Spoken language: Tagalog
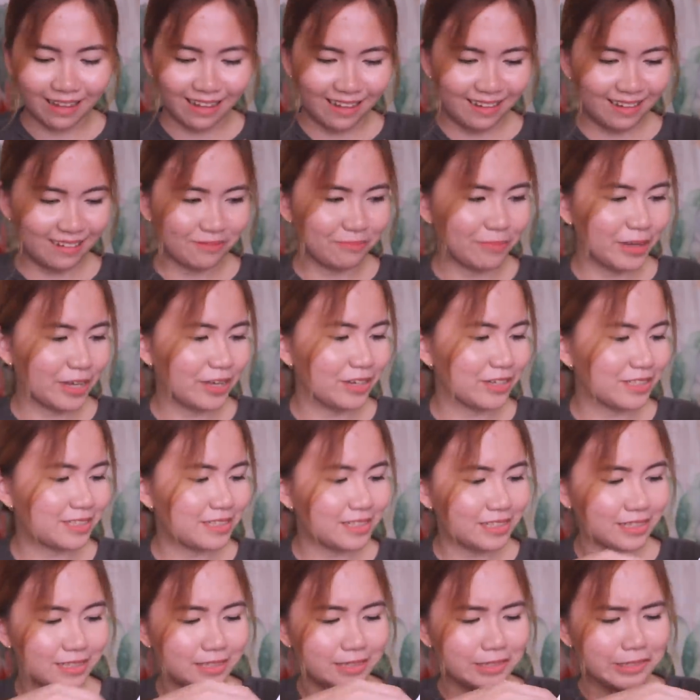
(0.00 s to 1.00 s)
lang
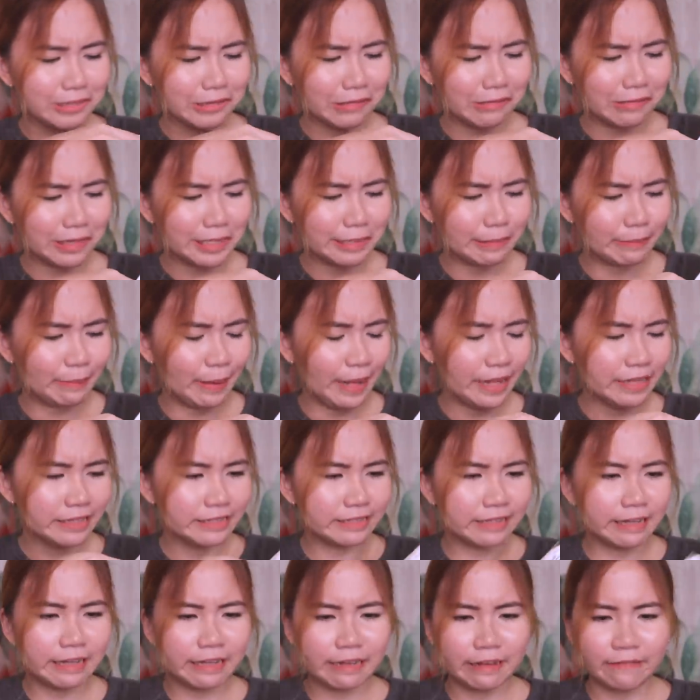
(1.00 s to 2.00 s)
because this is so
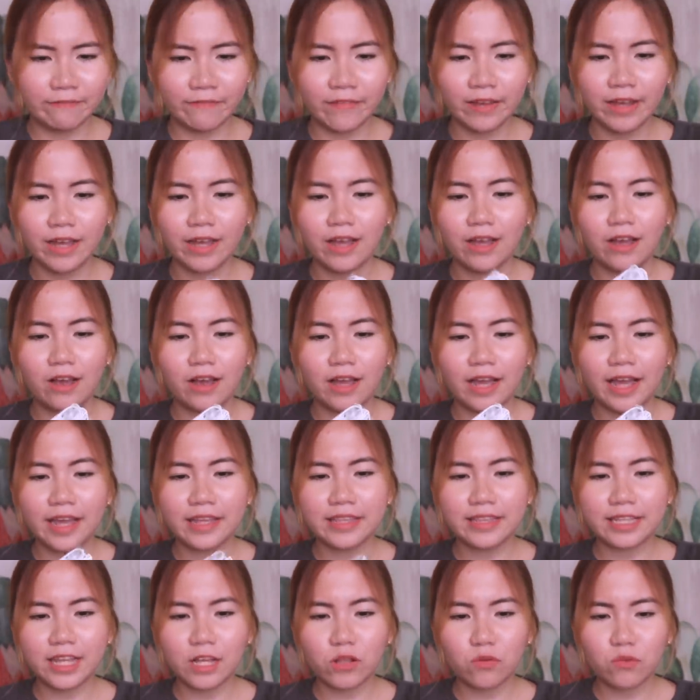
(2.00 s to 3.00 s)
expensive.
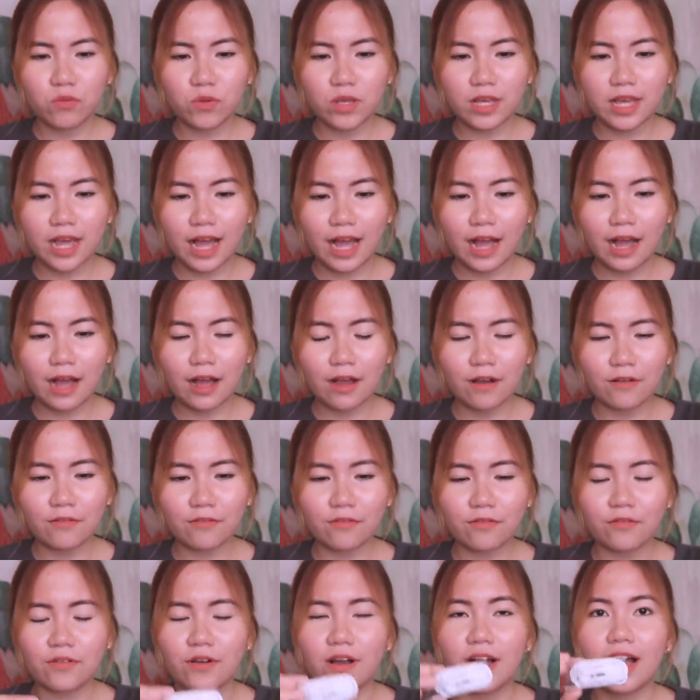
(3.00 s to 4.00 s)
And then we
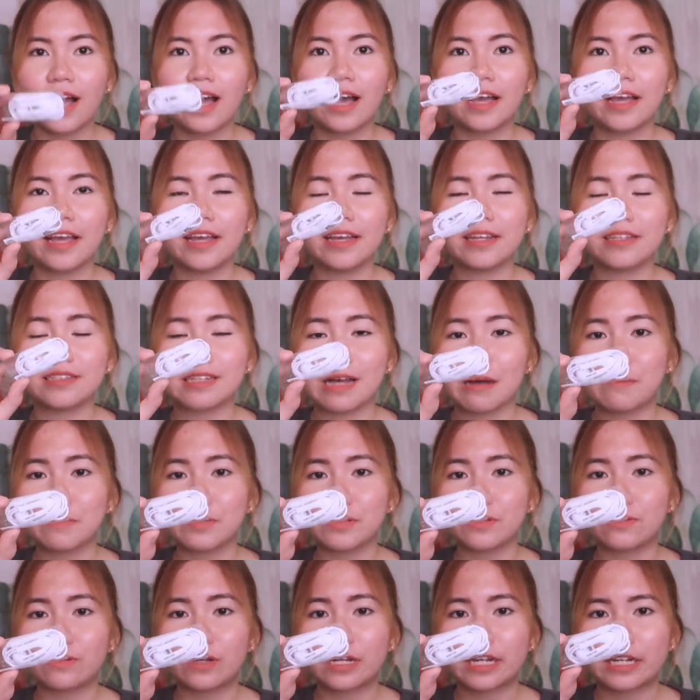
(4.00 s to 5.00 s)
have a
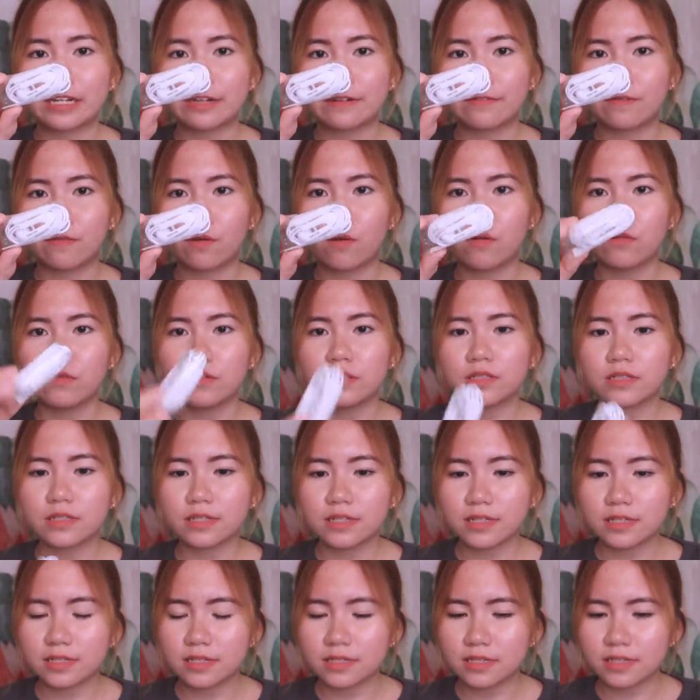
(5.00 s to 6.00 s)
Samsung earphones.
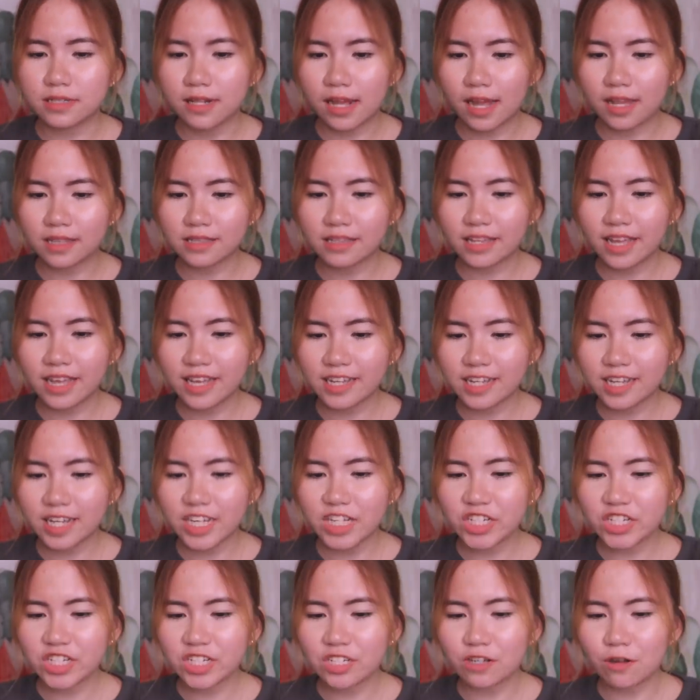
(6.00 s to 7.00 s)
This is not
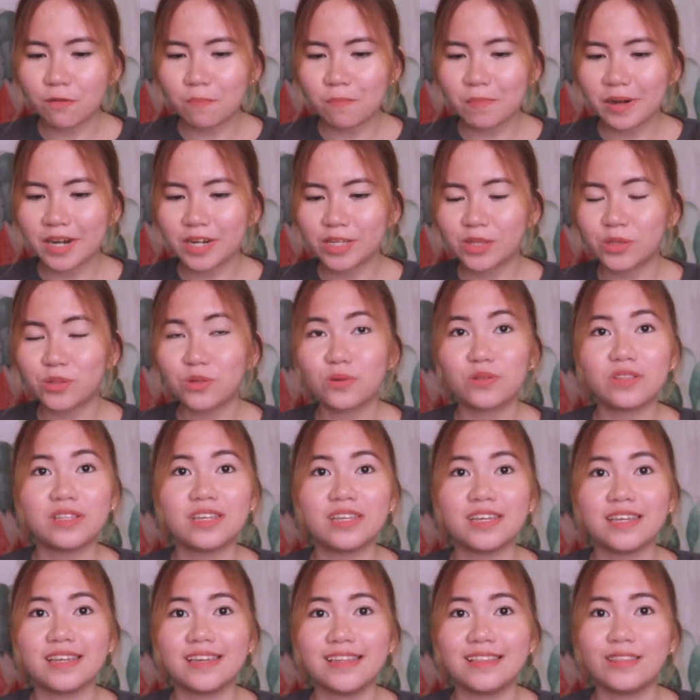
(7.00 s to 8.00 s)
AKG compared to
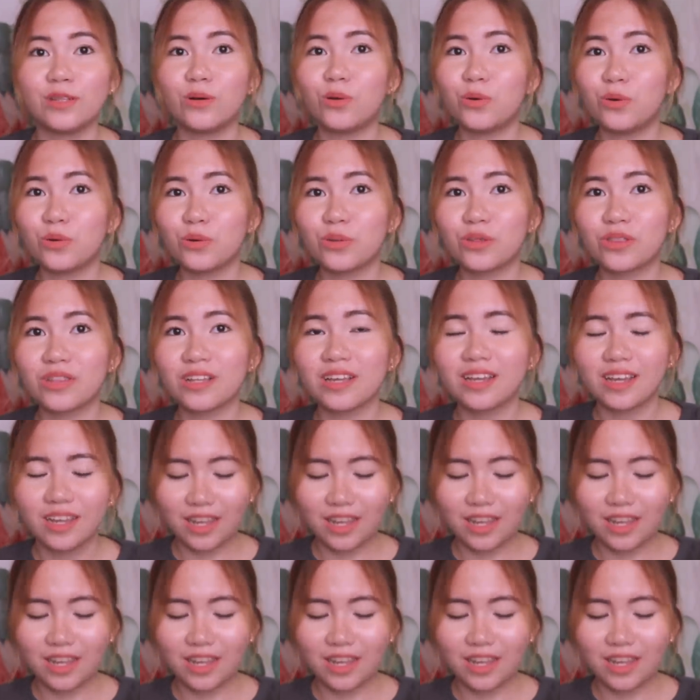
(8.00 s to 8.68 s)
the Note.